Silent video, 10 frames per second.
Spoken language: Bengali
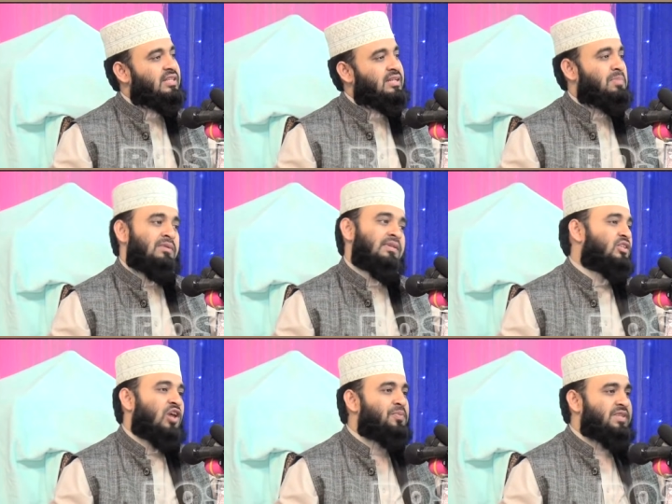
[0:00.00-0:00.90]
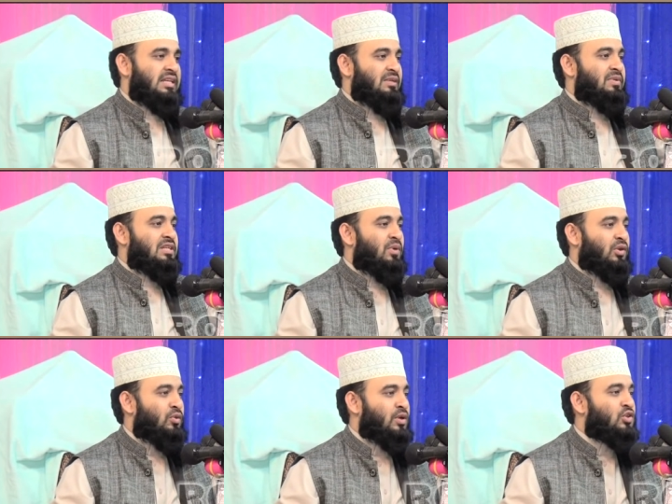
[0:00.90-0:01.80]
হচ্ছে পৃথিবীতে সবচাইতে বেশি
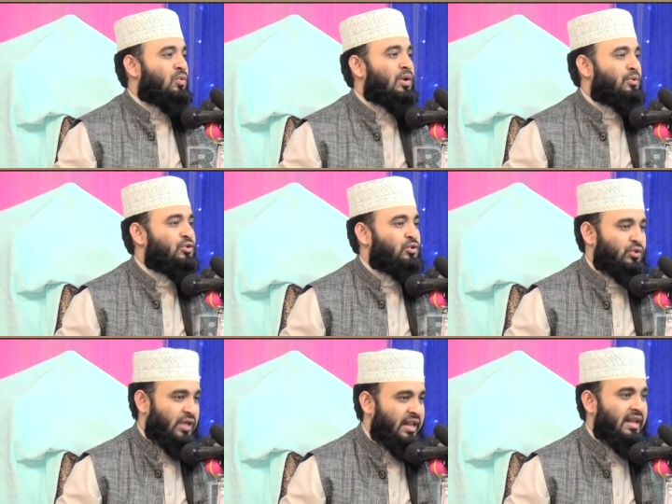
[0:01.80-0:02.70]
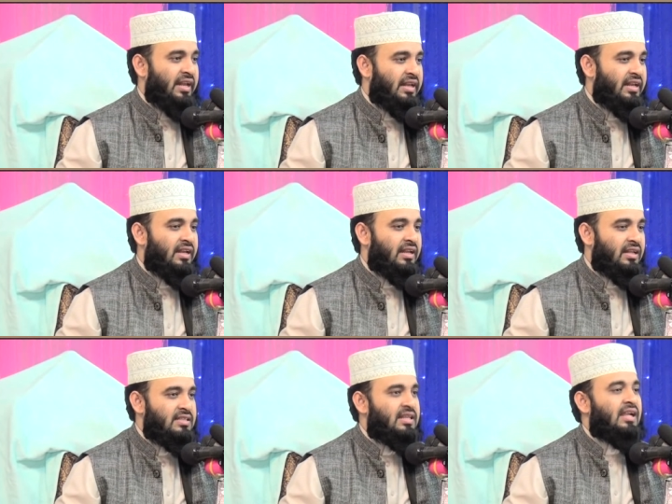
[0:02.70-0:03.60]
বর্তমান সময় পর্যন্ত জানেন
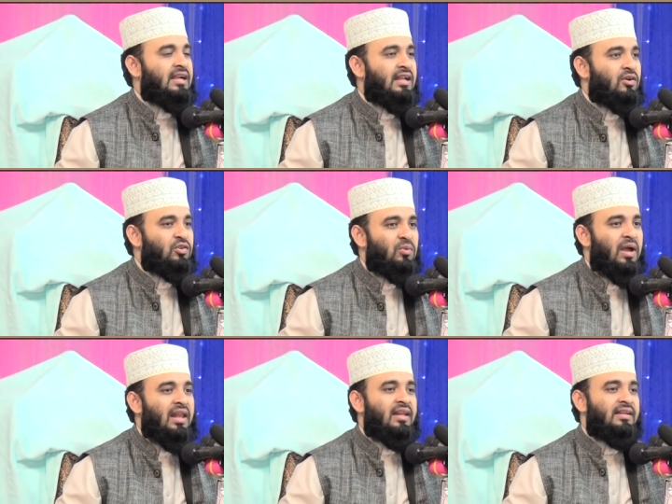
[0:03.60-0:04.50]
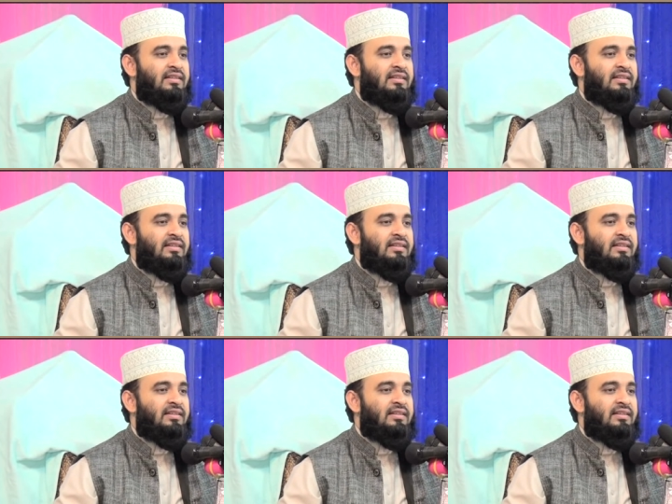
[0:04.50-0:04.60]
সেকেন্ডে কত মাইল